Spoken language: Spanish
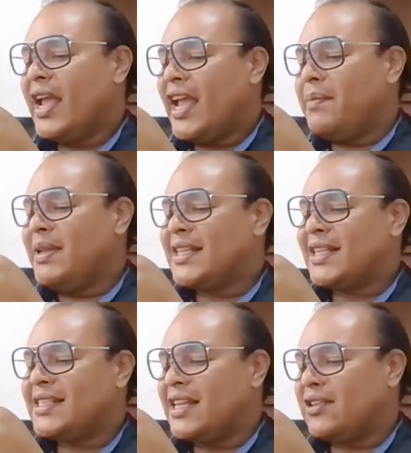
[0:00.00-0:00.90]
En
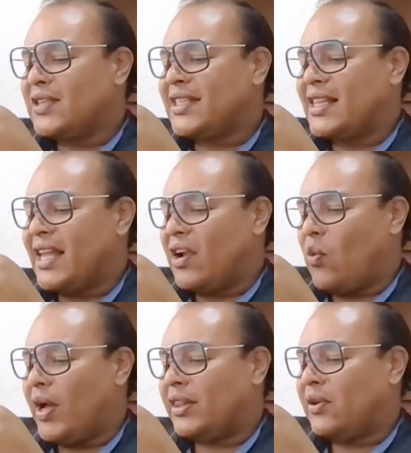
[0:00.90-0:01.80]

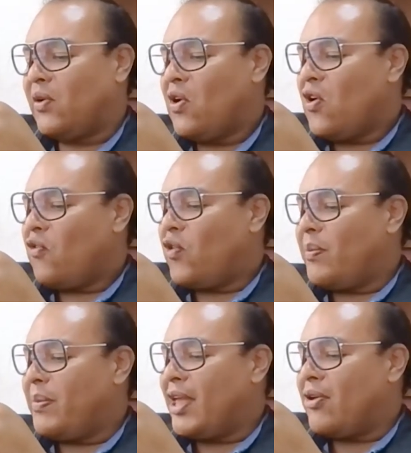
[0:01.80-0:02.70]
1764 fue
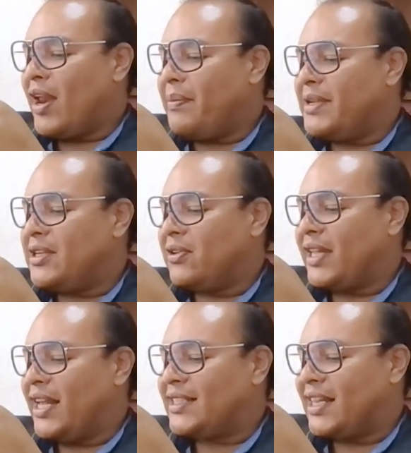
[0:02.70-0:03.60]
enviado a la misión de
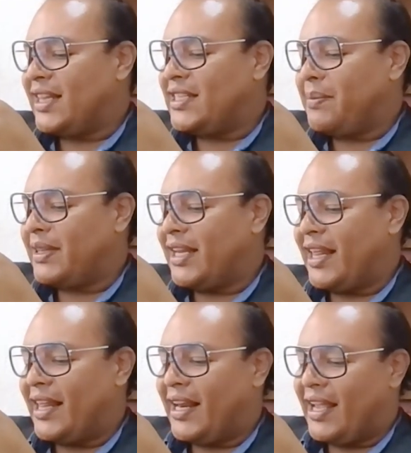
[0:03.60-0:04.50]
la Santísima
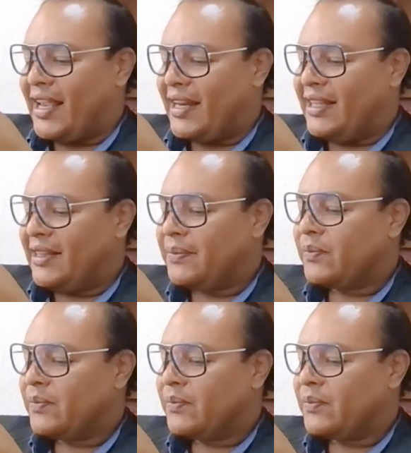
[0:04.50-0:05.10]
Trinidad de Nayarit.